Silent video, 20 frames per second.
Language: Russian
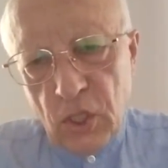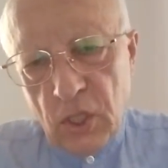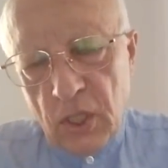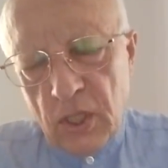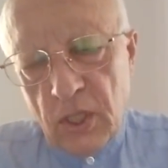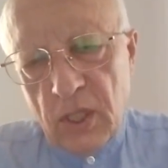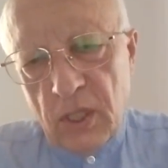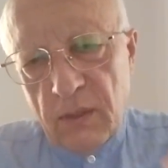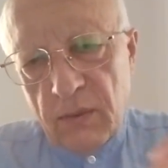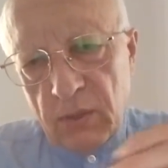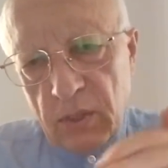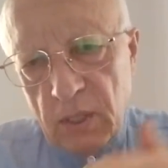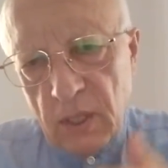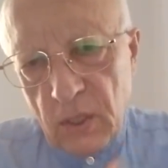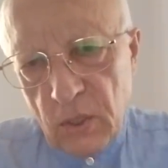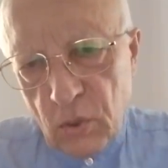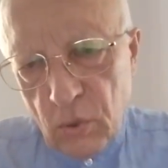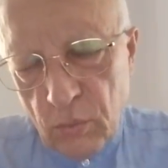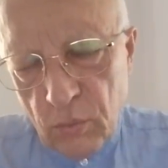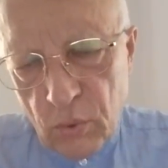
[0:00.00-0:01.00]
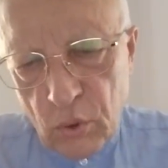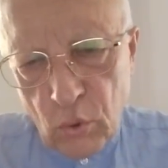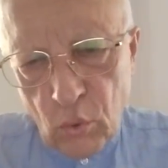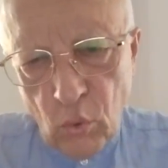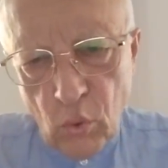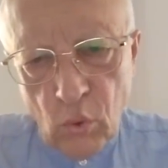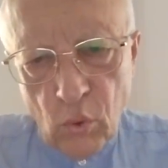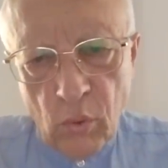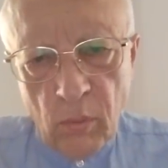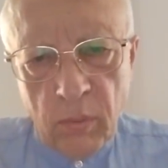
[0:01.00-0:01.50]
Черниговской,
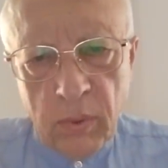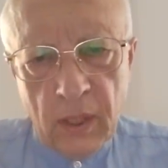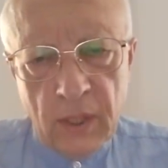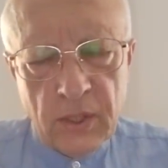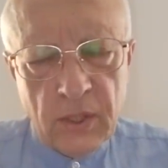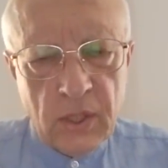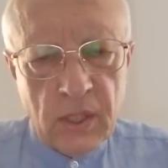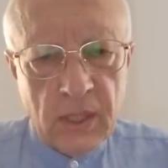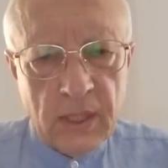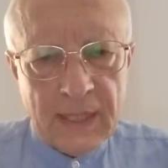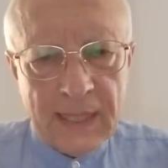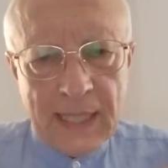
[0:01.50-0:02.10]
Сумской области,